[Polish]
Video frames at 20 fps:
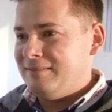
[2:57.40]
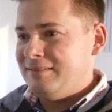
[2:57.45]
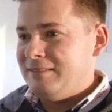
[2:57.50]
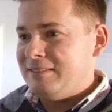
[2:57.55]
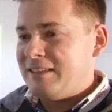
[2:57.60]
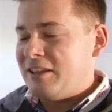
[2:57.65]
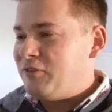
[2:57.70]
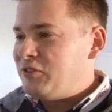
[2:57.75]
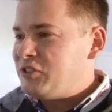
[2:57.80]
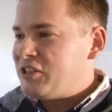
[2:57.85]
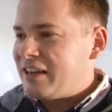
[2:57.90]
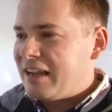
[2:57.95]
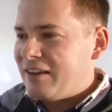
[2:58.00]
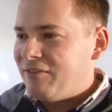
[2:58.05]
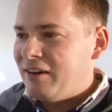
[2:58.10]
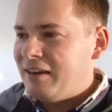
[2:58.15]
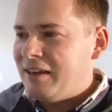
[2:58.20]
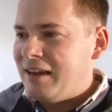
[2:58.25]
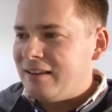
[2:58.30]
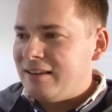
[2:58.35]
zazwyczaj
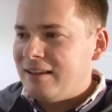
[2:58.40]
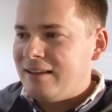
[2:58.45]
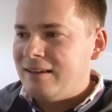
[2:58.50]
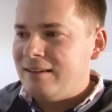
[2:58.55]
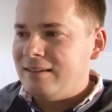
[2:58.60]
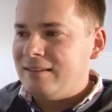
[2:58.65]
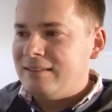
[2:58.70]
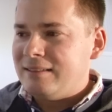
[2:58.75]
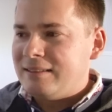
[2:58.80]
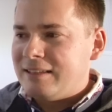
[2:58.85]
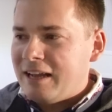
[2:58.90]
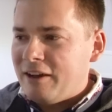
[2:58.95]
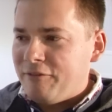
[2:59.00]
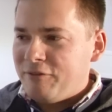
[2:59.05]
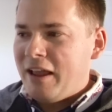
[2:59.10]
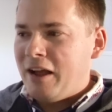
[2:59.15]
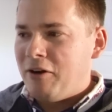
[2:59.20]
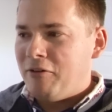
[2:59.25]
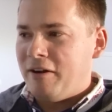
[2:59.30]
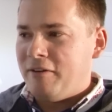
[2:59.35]
kawaliada
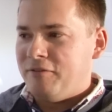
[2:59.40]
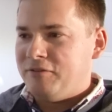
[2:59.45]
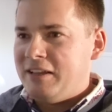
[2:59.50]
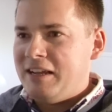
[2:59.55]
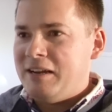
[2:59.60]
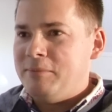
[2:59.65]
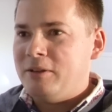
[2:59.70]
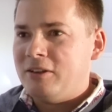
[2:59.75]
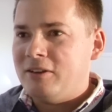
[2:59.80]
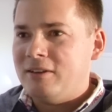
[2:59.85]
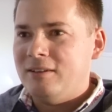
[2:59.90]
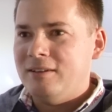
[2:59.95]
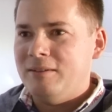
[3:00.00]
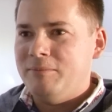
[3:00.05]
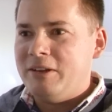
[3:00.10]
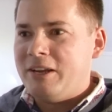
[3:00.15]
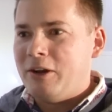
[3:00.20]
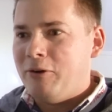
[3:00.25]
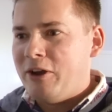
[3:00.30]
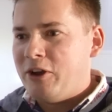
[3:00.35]
trafiała w termin e,
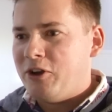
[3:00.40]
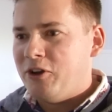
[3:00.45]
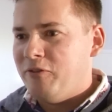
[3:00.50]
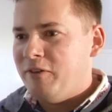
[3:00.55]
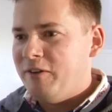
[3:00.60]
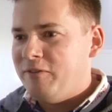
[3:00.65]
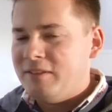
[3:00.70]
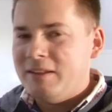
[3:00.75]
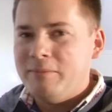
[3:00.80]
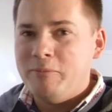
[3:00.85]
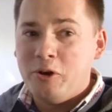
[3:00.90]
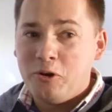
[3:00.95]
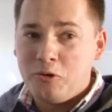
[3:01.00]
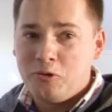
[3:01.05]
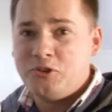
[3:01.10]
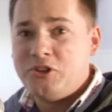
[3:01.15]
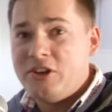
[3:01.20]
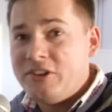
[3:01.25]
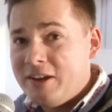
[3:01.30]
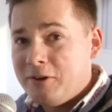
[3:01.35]
mikołajkowy, w tym
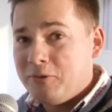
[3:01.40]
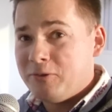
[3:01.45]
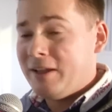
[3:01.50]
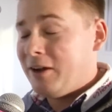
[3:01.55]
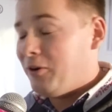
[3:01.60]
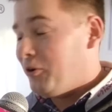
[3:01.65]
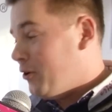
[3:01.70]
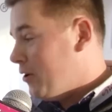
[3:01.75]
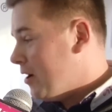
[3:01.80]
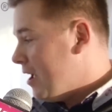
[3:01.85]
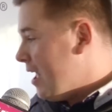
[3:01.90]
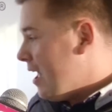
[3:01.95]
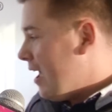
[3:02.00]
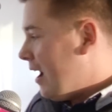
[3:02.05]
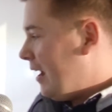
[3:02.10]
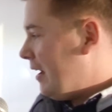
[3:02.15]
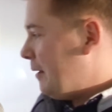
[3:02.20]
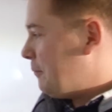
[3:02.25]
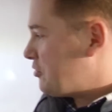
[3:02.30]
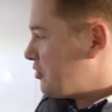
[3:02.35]
roku się nie udało,
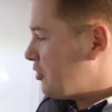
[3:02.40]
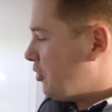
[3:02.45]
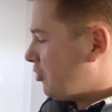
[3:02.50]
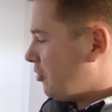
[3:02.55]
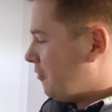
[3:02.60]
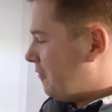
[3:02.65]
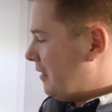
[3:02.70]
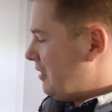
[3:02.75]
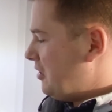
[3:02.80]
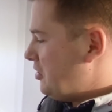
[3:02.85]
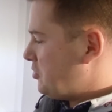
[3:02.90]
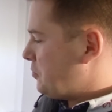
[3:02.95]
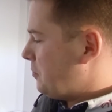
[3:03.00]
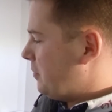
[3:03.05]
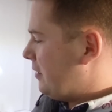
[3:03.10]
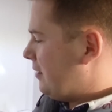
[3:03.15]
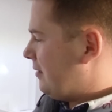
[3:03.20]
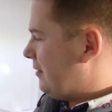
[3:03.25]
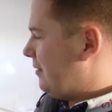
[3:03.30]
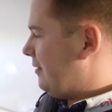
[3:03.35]
ale
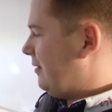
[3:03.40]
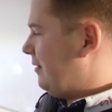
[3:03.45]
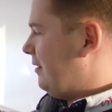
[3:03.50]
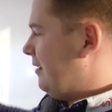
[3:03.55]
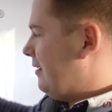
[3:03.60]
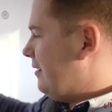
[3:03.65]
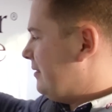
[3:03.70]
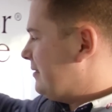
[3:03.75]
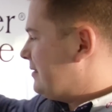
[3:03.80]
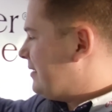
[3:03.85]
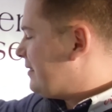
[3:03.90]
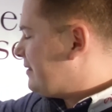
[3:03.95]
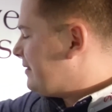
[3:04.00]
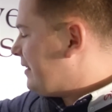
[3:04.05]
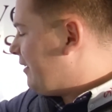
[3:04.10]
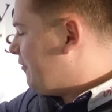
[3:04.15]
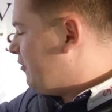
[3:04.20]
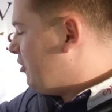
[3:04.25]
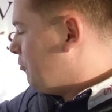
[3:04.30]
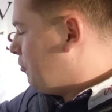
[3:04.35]
przygotowaliśmy e,
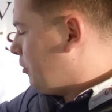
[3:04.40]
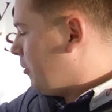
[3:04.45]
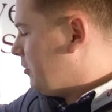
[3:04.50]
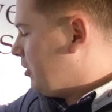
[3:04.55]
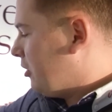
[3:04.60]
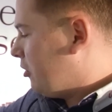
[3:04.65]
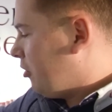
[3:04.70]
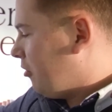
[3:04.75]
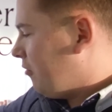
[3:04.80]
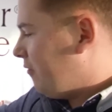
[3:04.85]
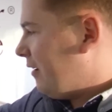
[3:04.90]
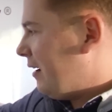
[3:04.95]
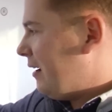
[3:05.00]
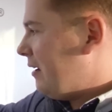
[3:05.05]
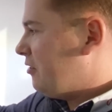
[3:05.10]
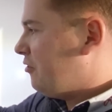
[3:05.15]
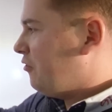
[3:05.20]
zestawy upominkowe,